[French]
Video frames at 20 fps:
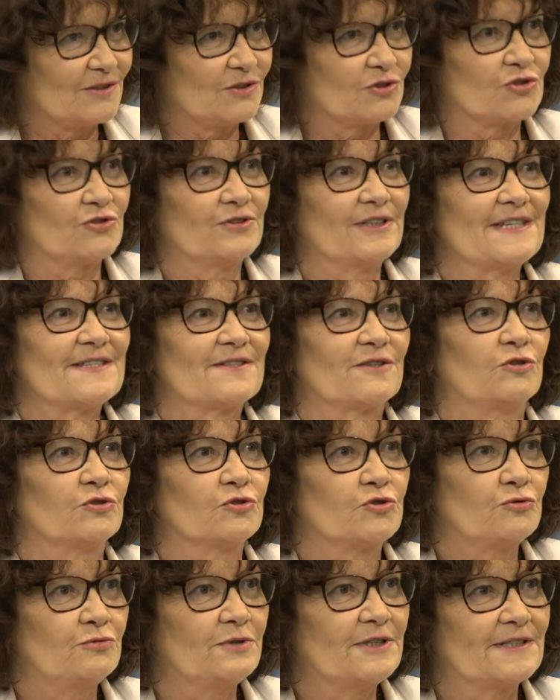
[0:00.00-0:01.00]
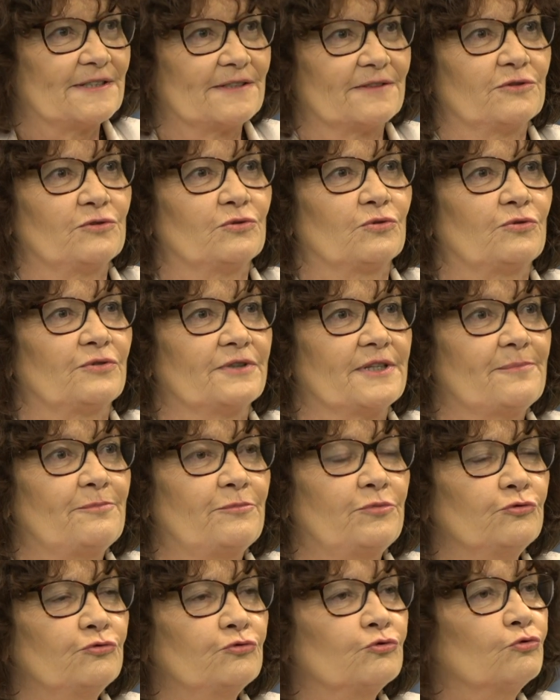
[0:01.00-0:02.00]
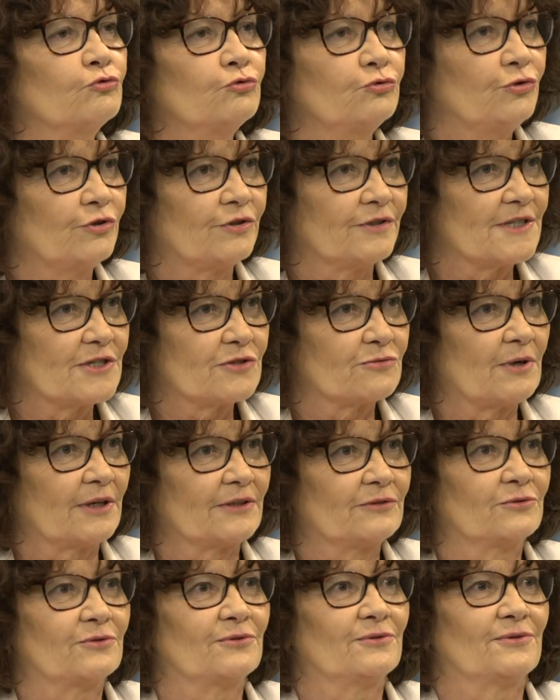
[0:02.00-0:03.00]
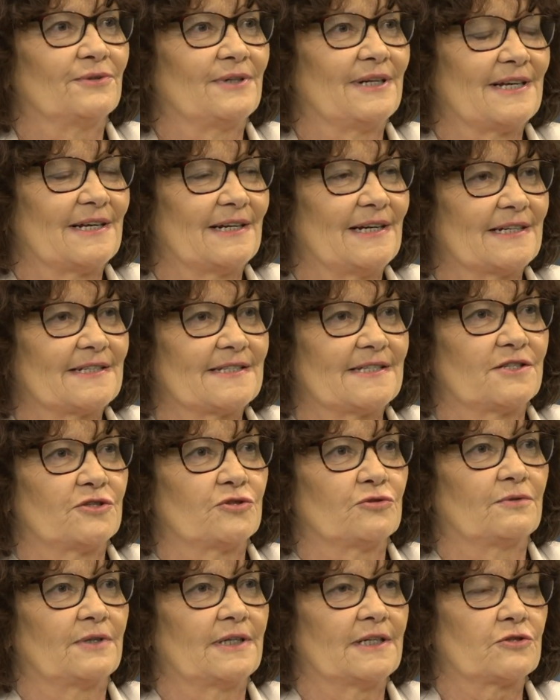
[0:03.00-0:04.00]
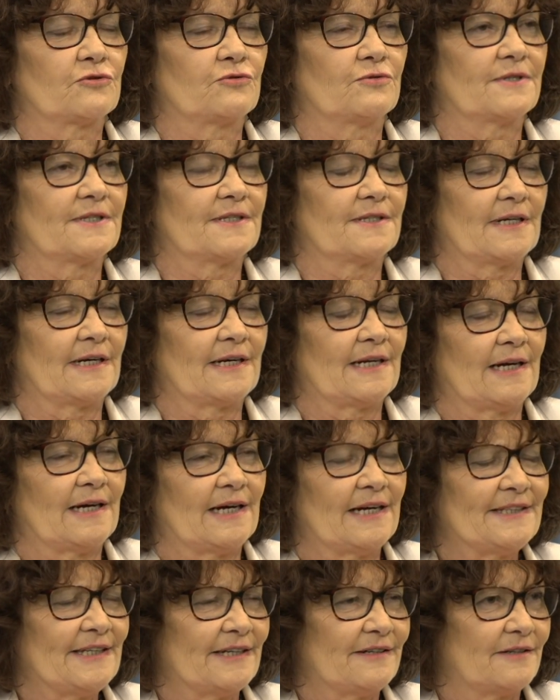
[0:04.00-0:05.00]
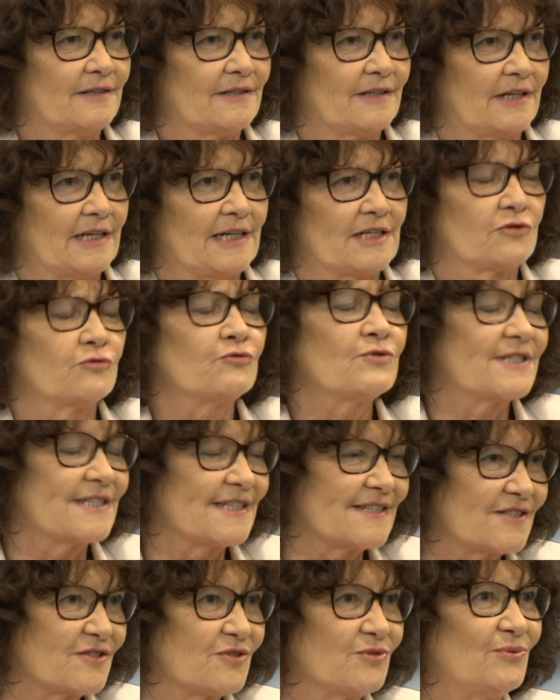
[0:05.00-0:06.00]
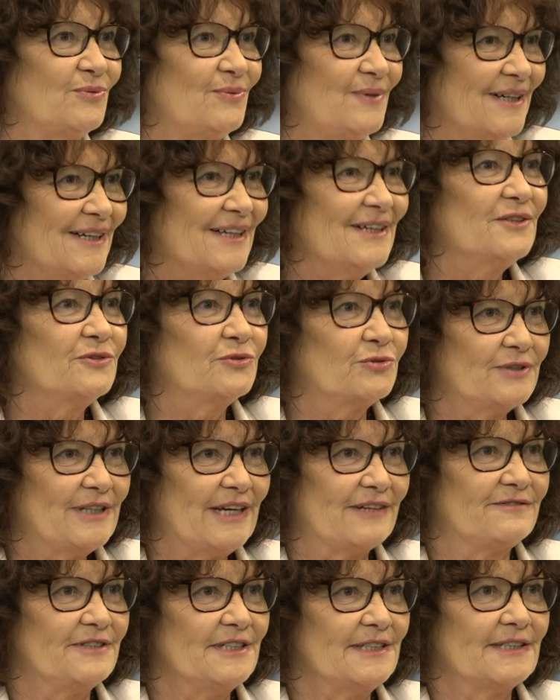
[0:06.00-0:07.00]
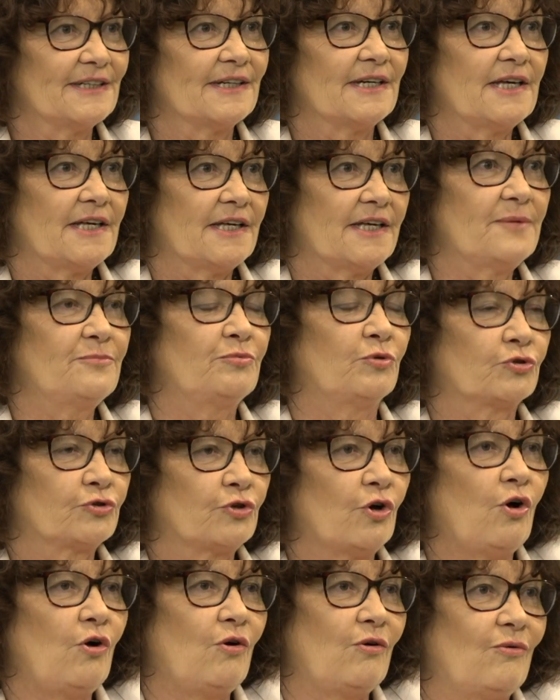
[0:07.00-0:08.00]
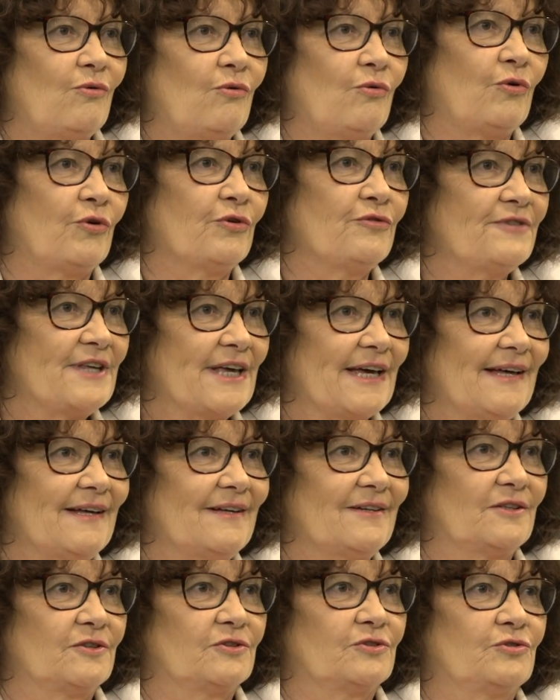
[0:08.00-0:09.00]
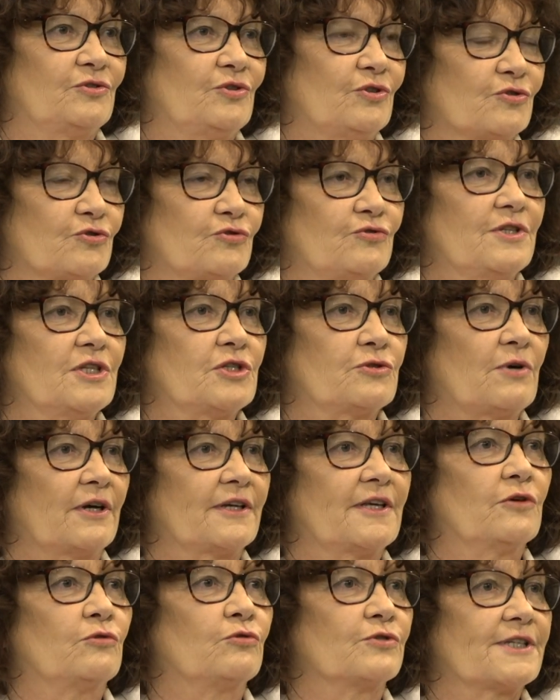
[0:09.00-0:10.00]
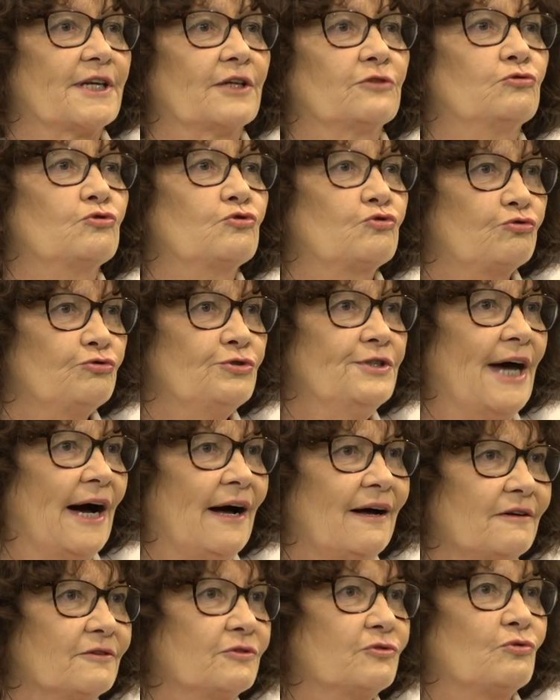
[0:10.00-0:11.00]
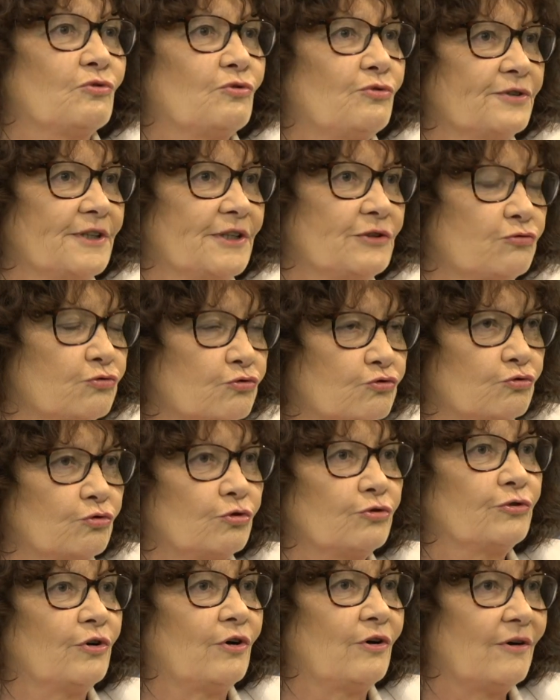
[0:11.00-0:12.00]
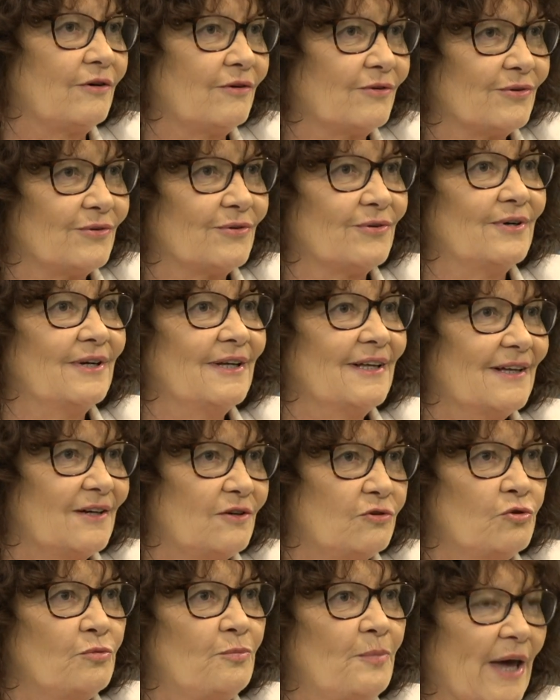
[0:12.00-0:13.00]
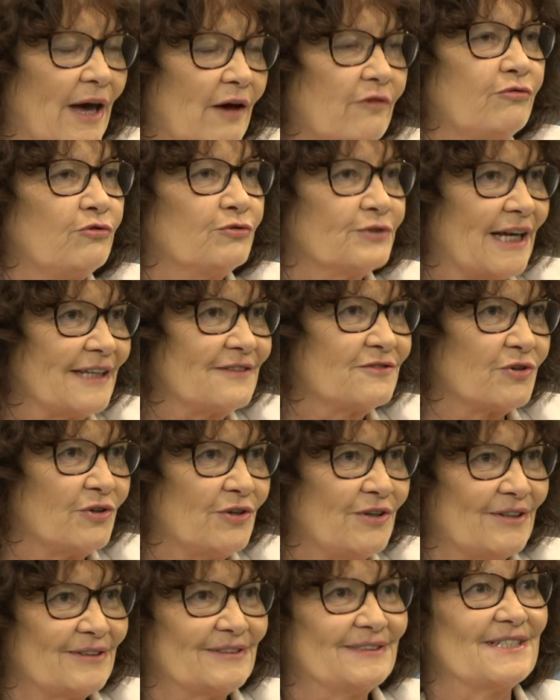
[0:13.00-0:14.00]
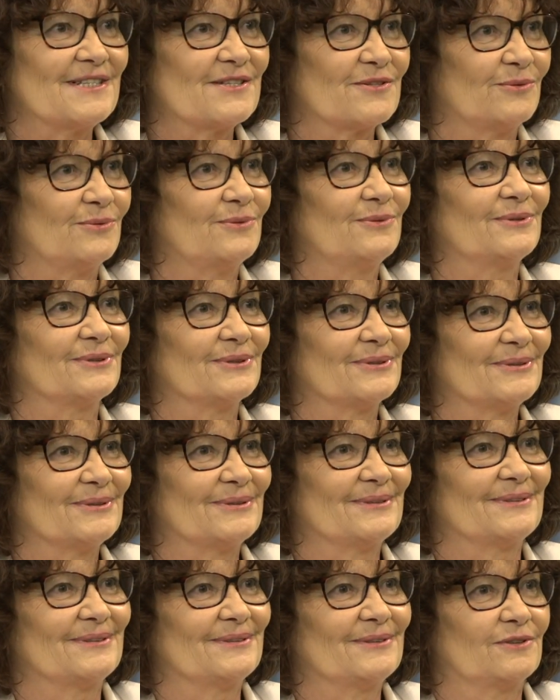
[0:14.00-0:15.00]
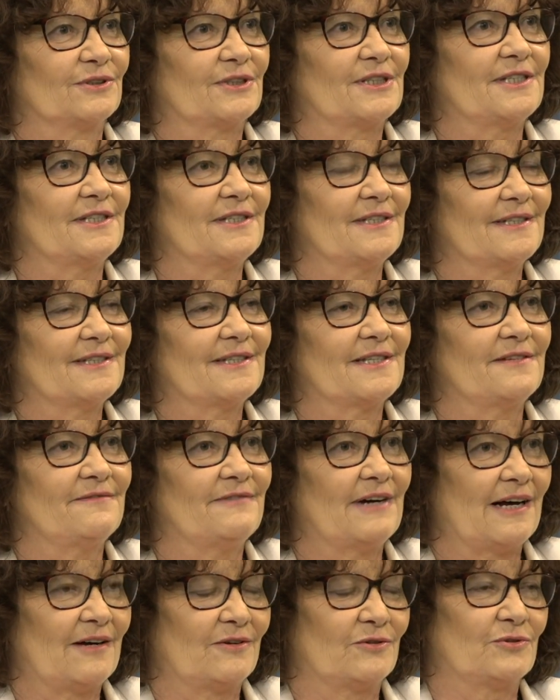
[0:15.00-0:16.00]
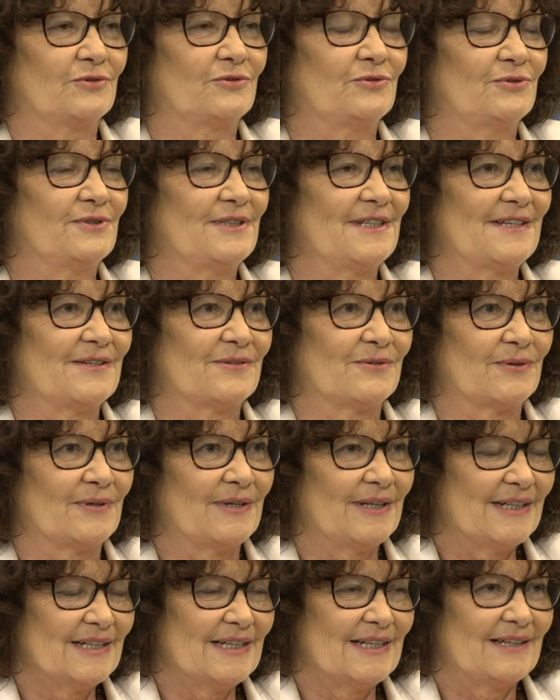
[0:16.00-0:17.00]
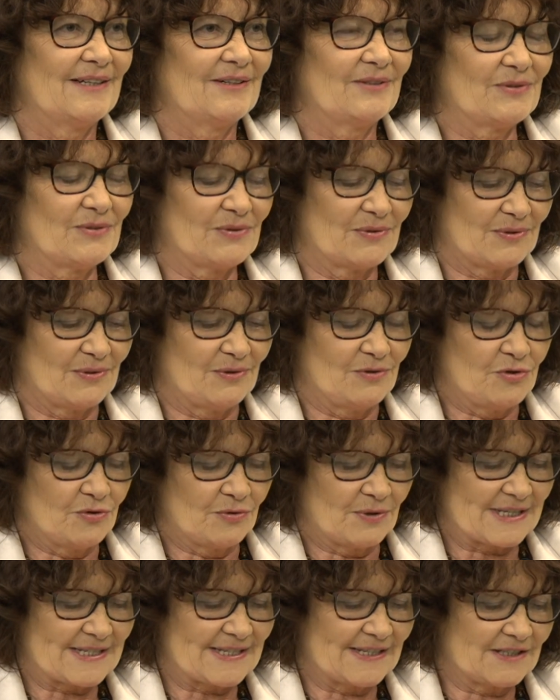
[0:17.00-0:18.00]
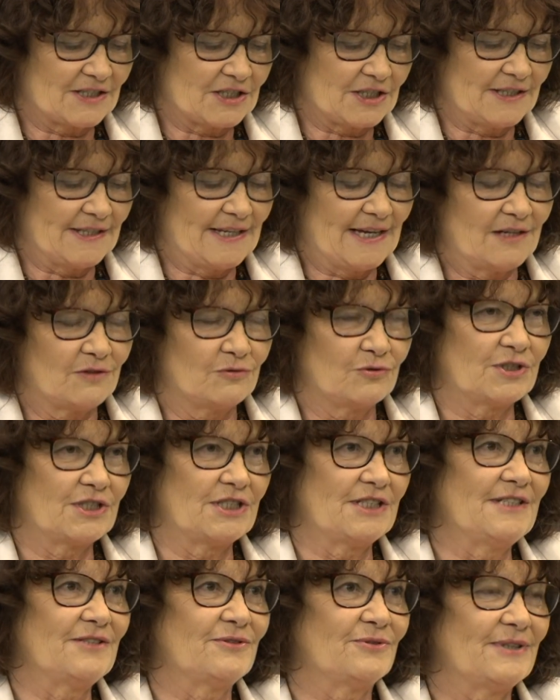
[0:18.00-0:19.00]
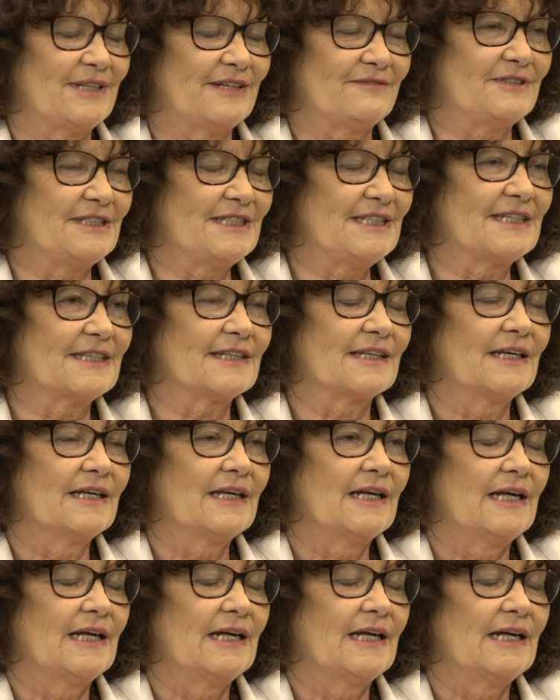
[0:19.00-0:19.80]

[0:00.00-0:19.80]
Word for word: en Genèse 38. Donc, on n'est plus du tout dans l'histoire de l'accession à, la succession de David. Et pourtant, on revient dans une histoire qui concerne Judas. Donc, on est toujours dans euh, le père fondateur, disons, euh, qui, va euh, donner lieu à cette généalogie davidique.